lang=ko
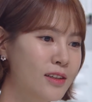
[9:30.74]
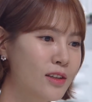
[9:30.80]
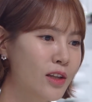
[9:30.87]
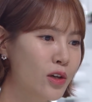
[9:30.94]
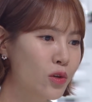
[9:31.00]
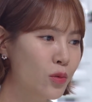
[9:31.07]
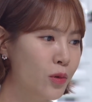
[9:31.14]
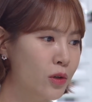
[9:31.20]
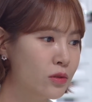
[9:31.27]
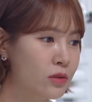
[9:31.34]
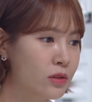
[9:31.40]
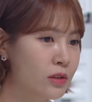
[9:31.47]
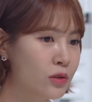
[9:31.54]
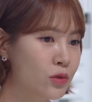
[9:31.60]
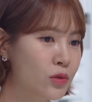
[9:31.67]
나 요
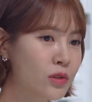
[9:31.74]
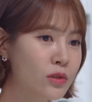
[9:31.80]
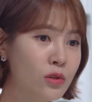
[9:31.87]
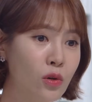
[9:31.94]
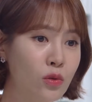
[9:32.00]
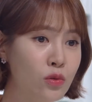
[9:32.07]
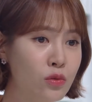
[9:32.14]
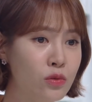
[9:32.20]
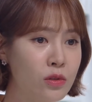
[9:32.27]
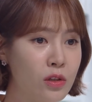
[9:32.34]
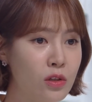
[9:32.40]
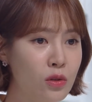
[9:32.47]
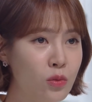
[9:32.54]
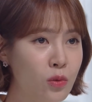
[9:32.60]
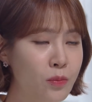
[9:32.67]
며칠 유진 씨 얼굴도
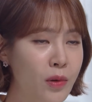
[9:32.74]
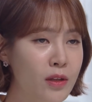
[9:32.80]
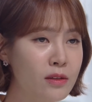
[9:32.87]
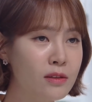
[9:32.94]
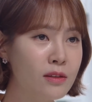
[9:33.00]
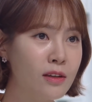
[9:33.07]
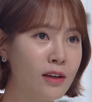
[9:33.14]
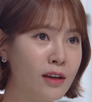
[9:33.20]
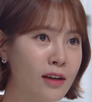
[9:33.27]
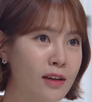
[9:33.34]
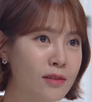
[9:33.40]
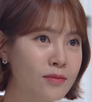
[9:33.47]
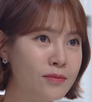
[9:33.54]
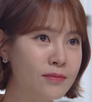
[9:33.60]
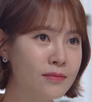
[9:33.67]
제대로 못
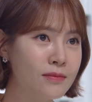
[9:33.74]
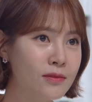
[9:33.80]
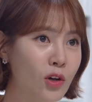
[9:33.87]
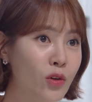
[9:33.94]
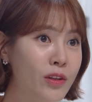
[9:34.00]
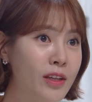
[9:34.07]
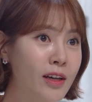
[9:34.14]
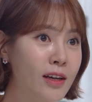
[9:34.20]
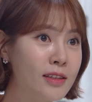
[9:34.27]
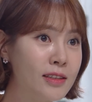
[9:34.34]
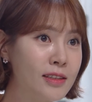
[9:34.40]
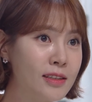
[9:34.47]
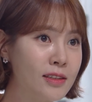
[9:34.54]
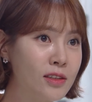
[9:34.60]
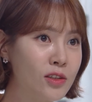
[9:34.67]
봤는데 언니가
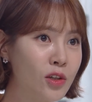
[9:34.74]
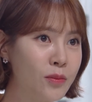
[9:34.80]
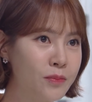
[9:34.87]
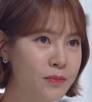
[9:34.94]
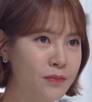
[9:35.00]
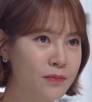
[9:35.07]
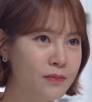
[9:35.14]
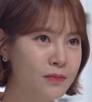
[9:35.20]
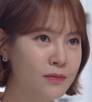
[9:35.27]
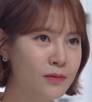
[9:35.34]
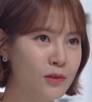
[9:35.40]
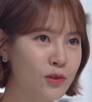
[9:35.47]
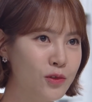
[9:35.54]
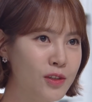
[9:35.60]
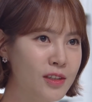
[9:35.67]
직접
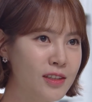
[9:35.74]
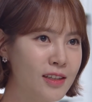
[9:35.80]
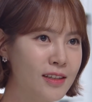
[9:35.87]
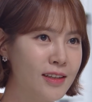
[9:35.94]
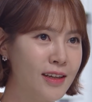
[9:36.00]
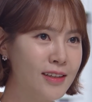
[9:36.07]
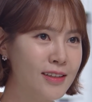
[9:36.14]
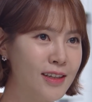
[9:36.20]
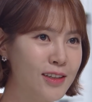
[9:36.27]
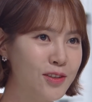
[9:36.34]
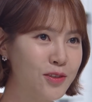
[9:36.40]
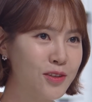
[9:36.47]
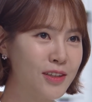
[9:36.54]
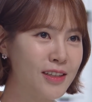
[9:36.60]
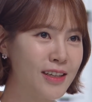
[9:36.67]
유진 씨랑 데이트할
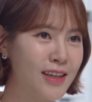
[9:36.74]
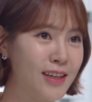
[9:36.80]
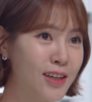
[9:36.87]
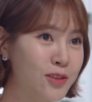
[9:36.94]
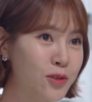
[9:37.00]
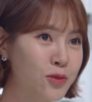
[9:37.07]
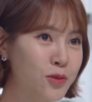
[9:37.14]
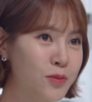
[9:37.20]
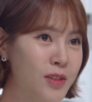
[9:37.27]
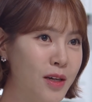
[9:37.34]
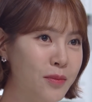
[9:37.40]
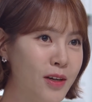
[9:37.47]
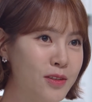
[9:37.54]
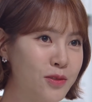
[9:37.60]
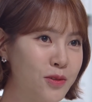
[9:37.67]
수 있게 약속 좀
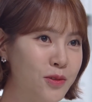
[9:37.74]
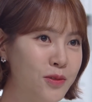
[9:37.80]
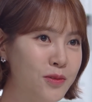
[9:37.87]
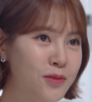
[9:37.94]
잡아줘.